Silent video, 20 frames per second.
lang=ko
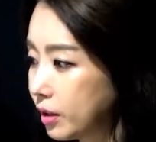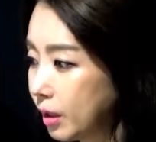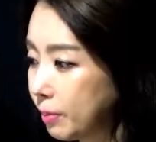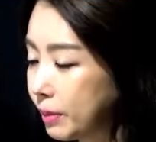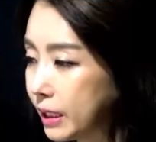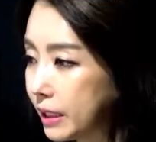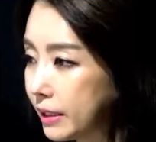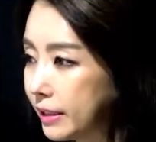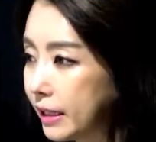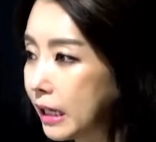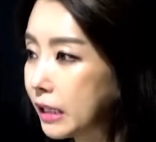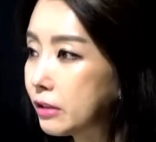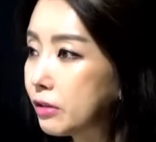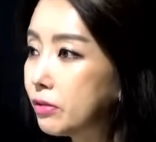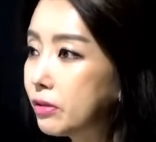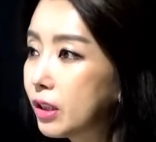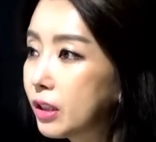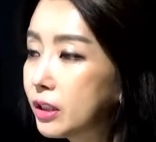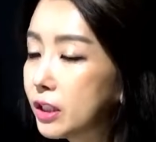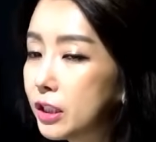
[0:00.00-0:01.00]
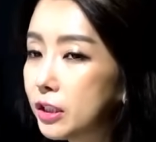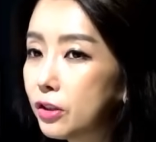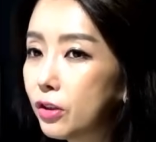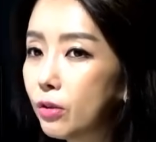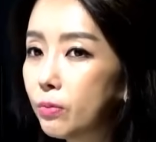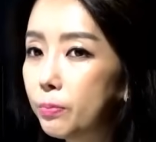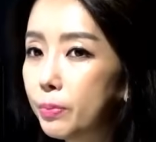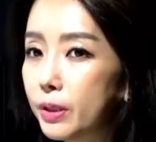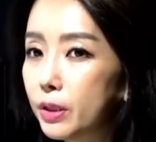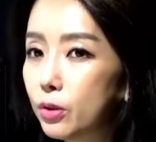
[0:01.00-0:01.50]
그다음에 2학년 때
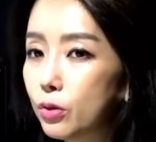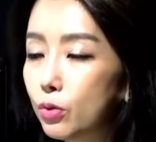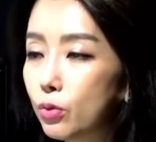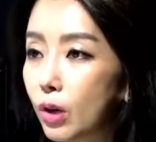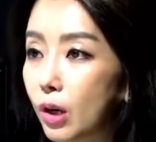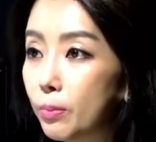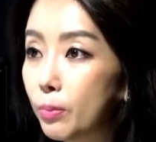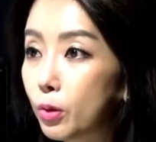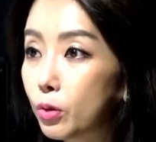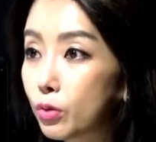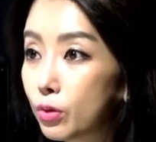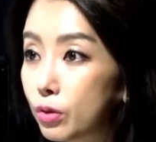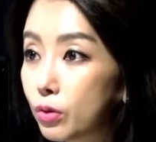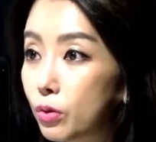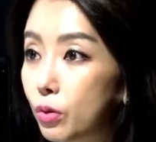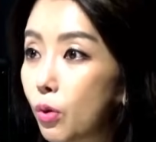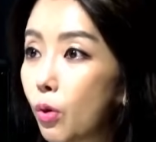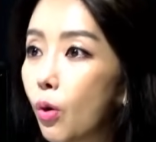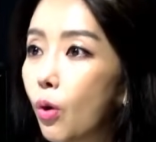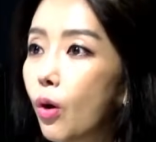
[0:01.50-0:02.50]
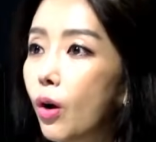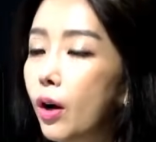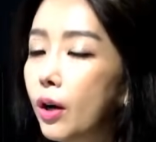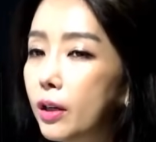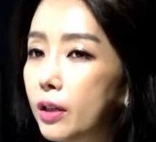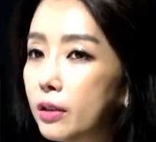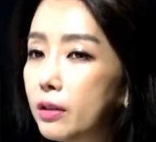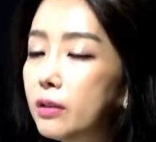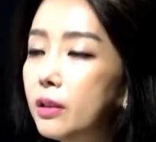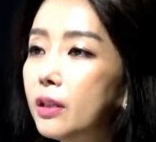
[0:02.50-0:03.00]
지정 필수 과목 듣고
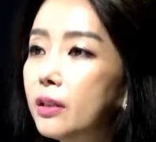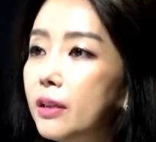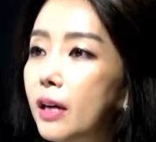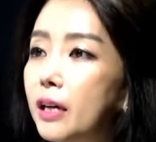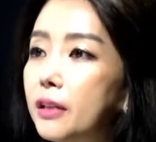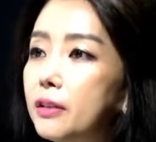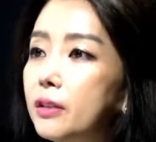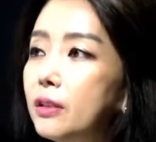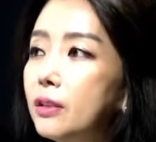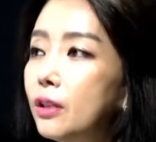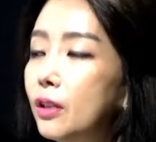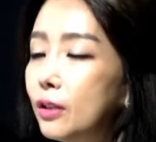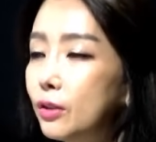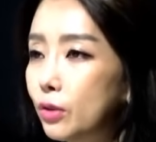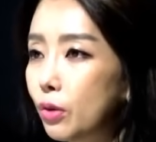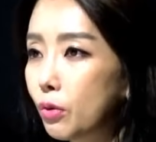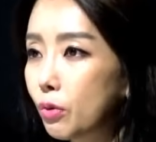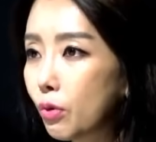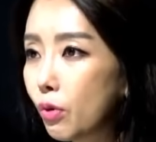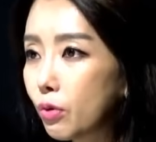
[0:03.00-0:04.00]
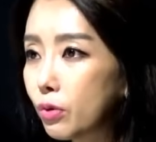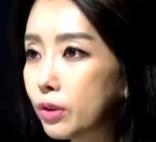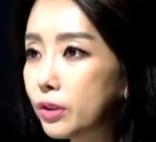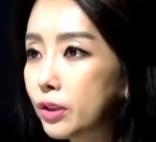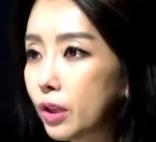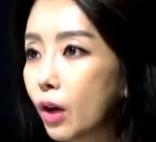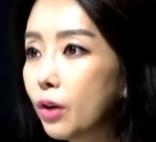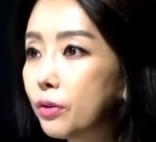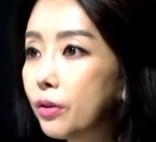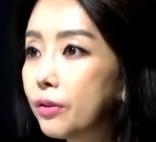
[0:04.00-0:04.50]
그때 나는 전공을
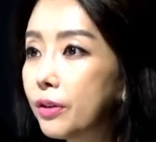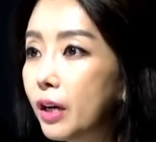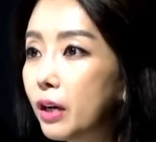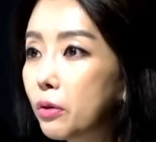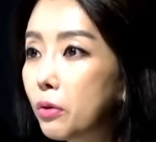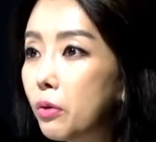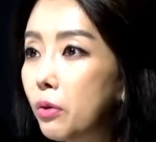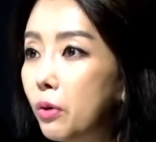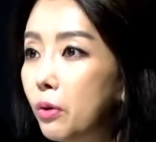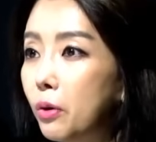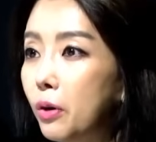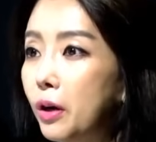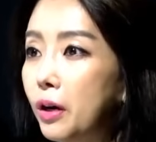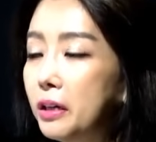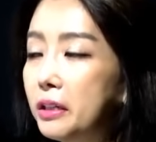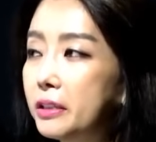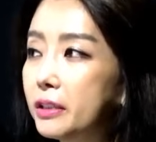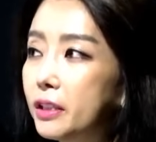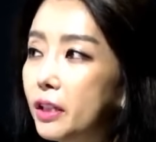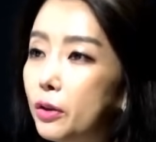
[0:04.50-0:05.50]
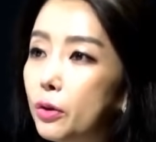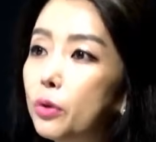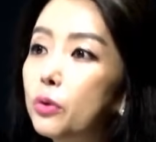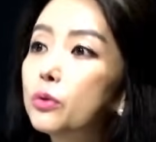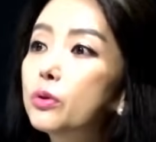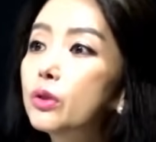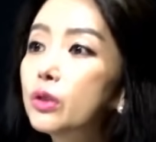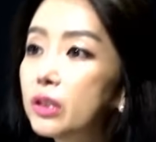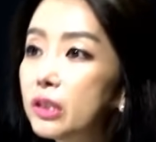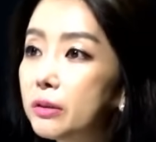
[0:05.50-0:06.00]
선언하고 이제
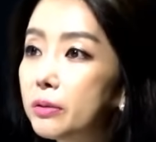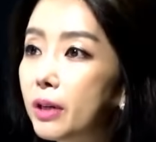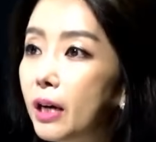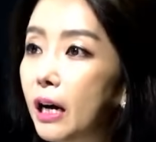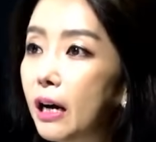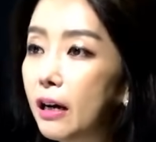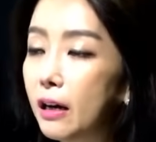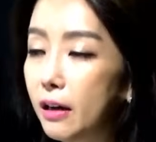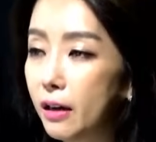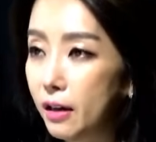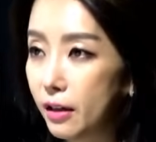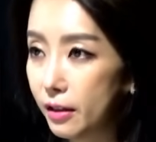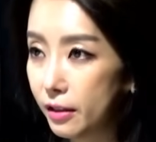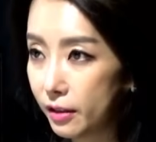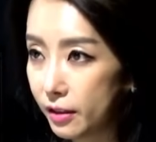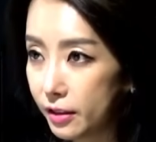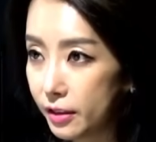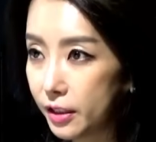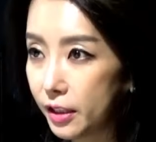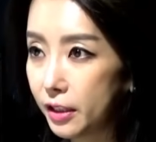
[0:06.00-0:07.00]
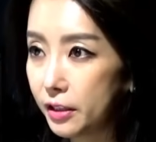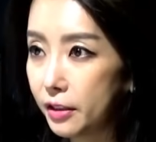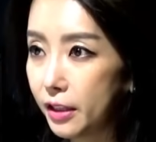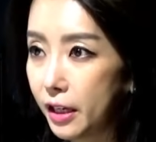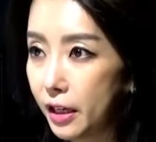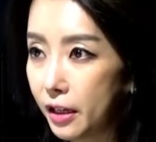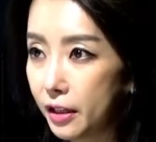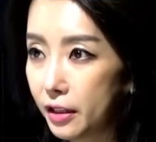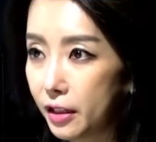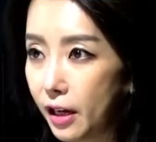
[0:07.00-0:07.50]
교수님과 음. 이제
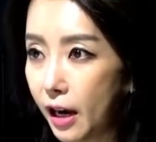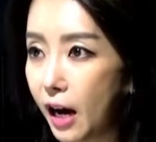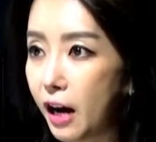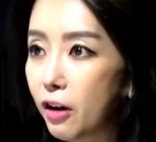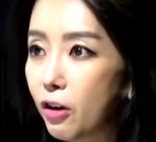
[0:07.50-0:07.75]
내